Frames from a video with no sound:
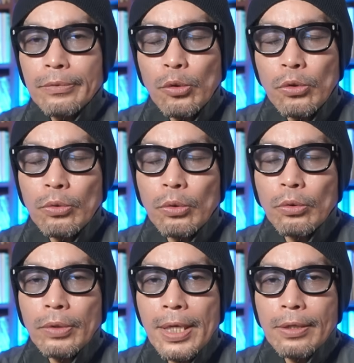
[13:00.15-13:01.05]
というこ
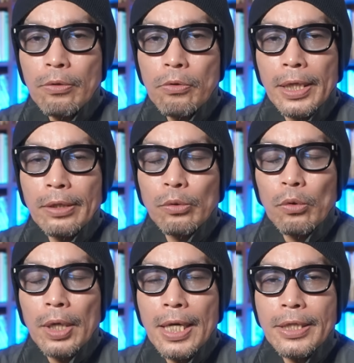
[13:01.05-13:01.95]
とで今回の
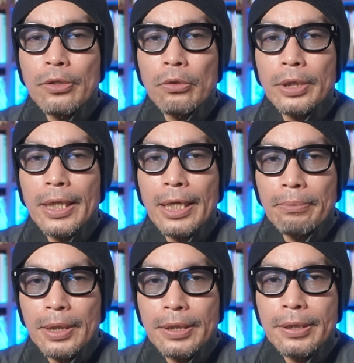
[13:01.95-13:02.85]
動画は以上になり
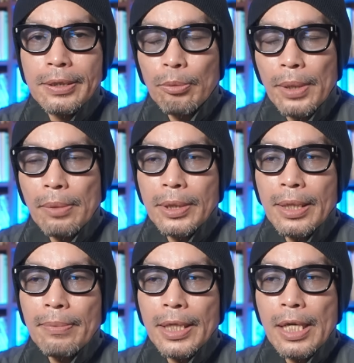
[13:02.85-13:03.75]
ます。この番組
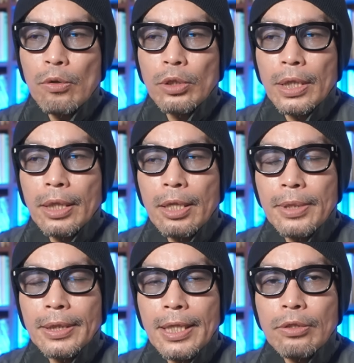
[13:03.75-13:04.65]
では毎回こうして
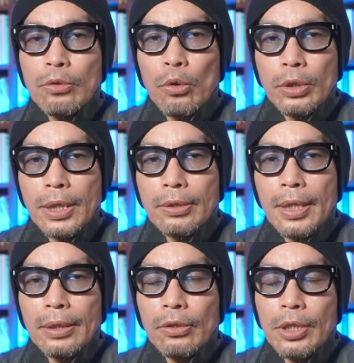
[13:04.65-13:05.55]
テレビに対する考察
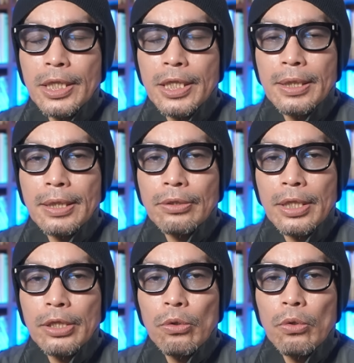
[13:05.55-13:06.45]
や時に辛辣な
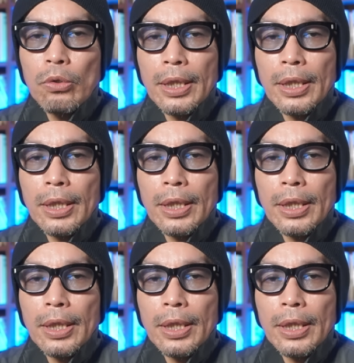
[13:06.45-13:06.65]
批評を